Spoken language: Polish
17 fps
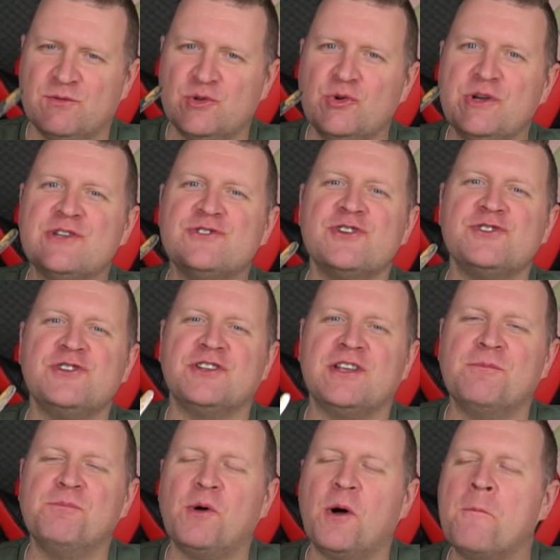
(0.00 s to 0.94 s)
w drugie, trzecie
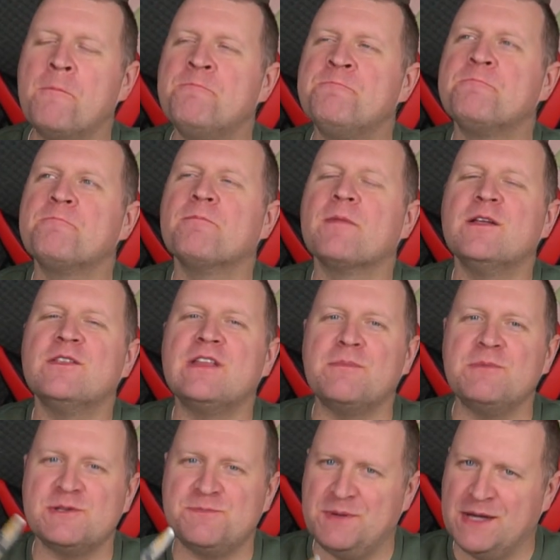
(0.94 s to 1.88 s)
tempo
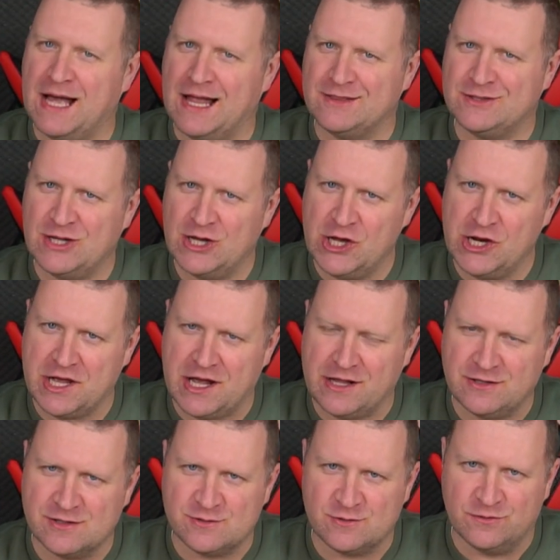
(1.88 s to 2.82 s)
tam jest pikanteria
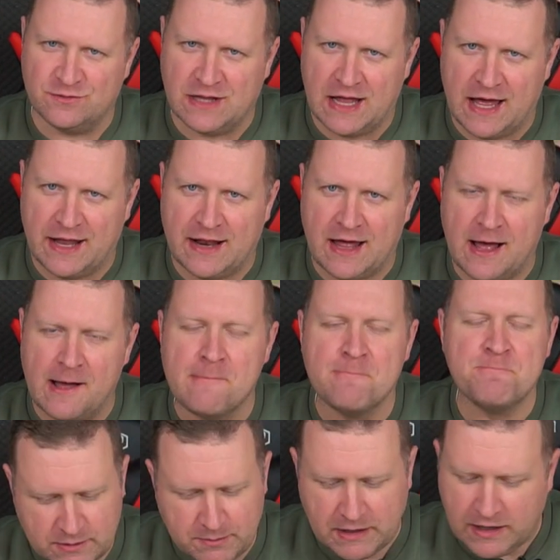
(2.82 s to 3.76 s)
niezrównana.
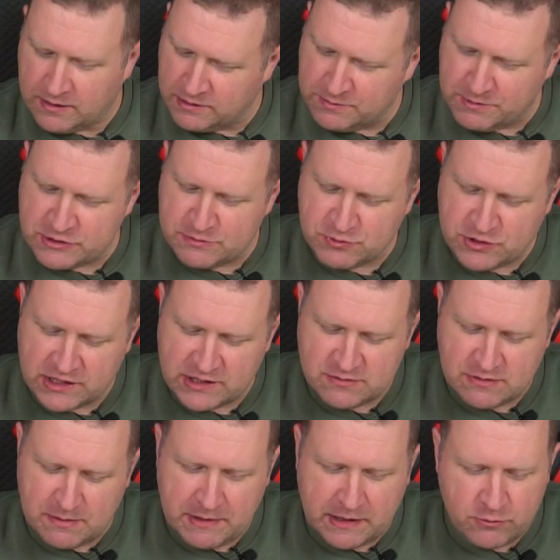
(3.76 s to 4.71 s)
Chyba, chyba że
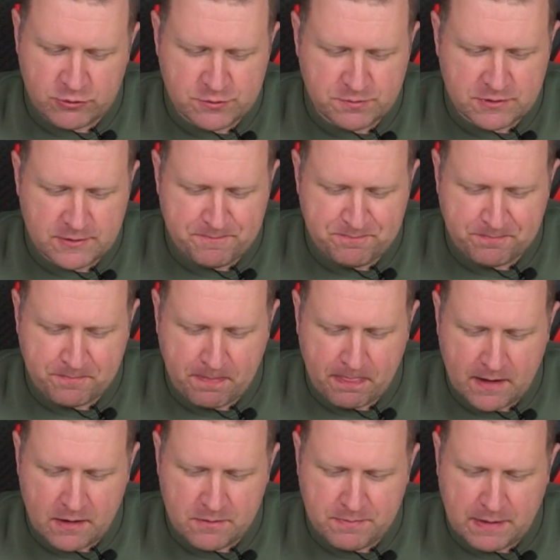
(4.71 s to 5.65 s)
przegryzłem jakąś
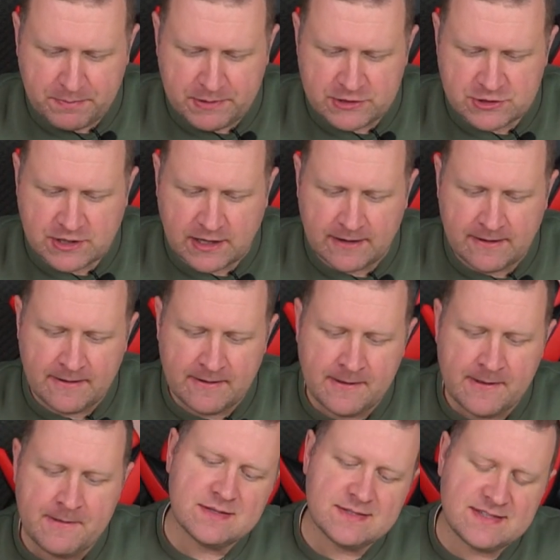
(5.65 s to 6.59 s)
papryczkę.
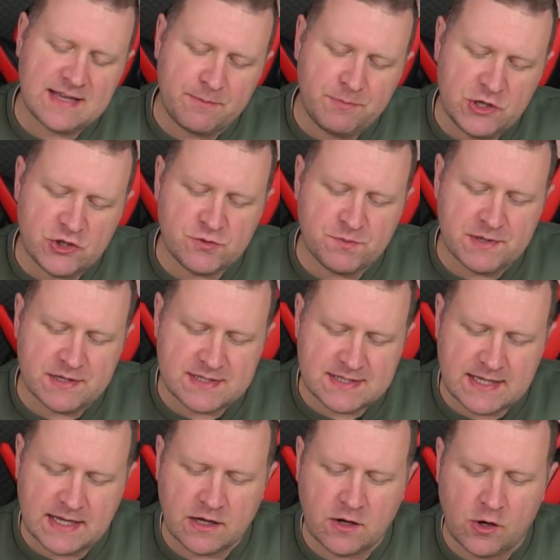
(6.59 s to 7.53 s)
Zabierzmy
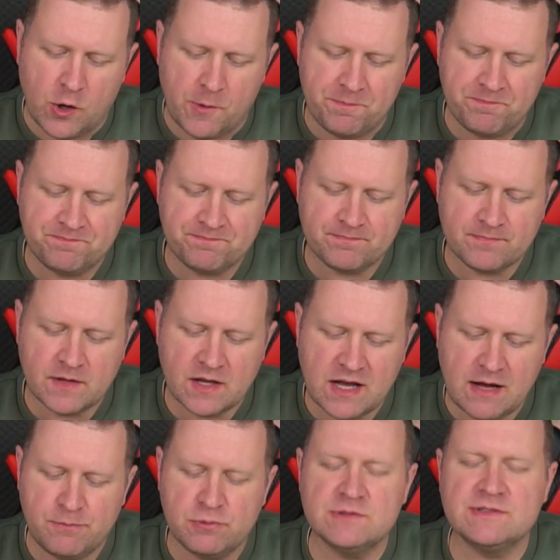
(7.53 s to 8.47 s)
z tego
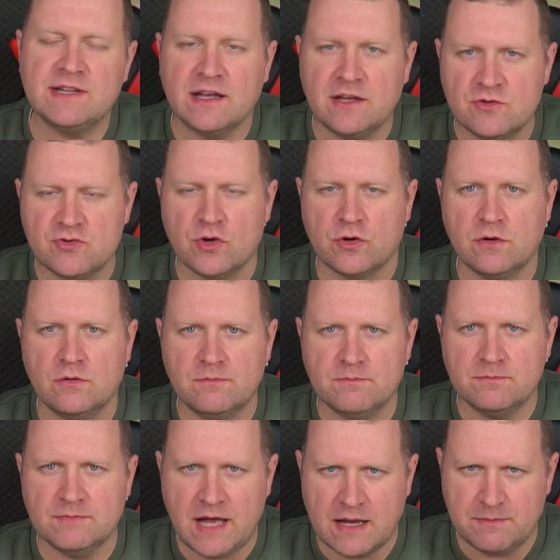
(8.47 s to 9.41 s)
kapustę kiszoną,
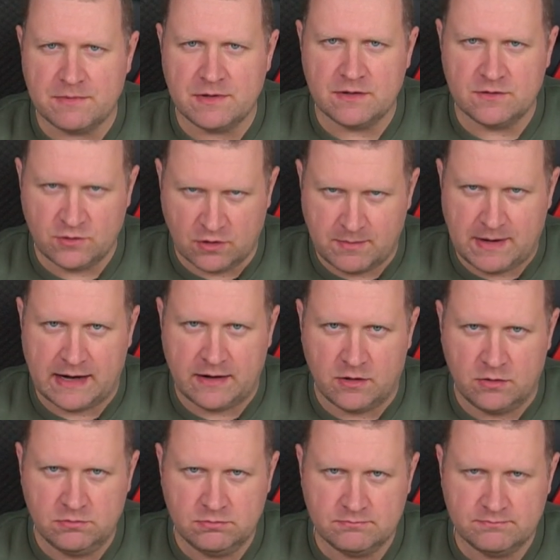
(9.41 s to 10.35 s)
dajmy
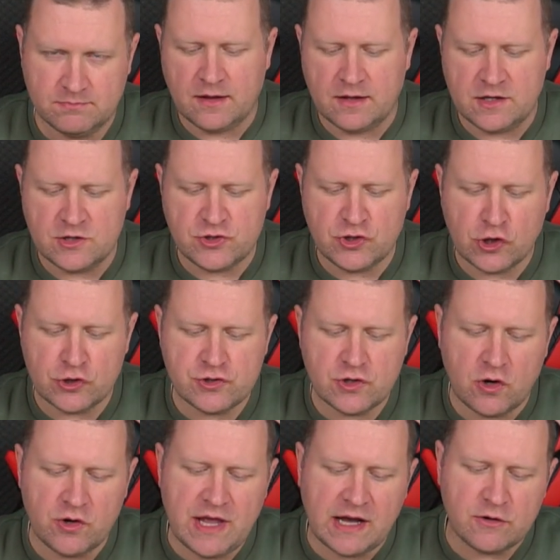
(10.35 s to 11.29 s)
normalną. E, jeśli
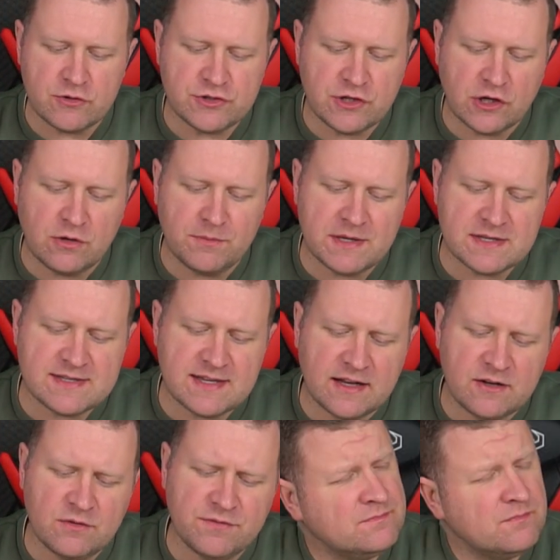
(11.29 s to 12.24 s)
chodzi o jakość tego
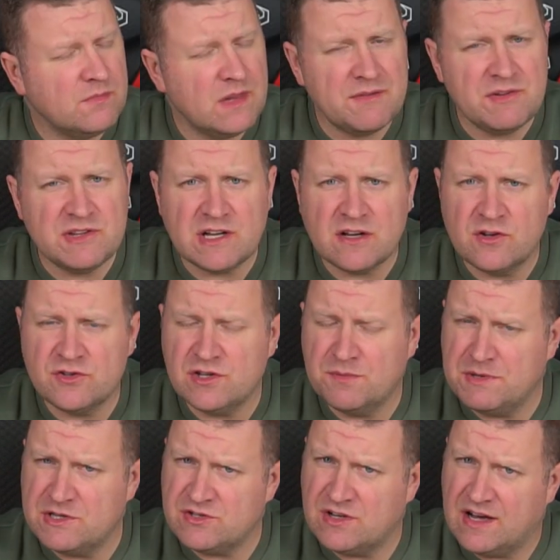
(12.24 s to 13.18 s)
mięsa, no, nawet jak
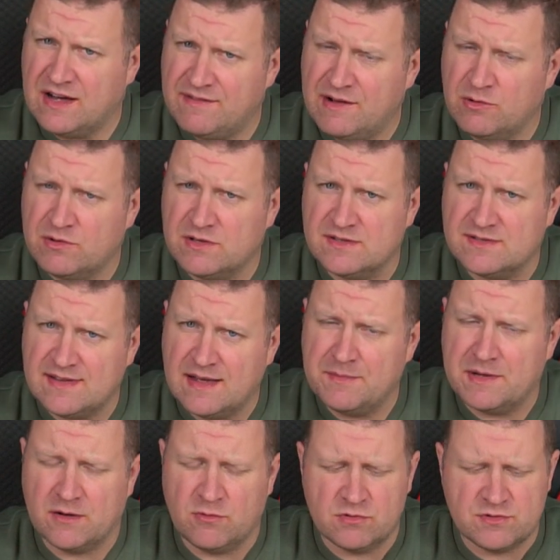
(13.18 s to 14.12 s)
się bierze kawałki
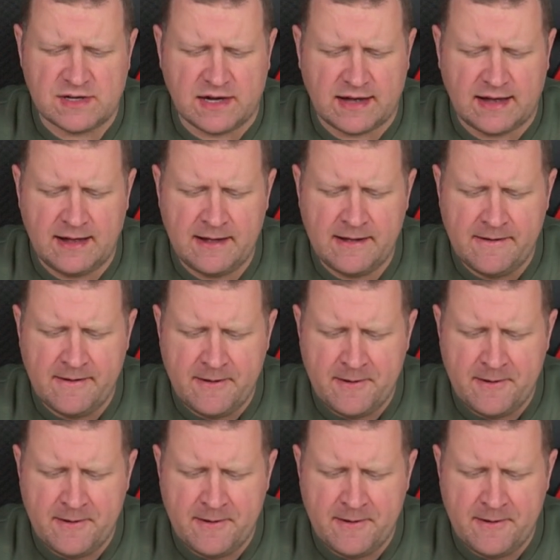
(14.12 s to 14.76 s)
same kurczaka,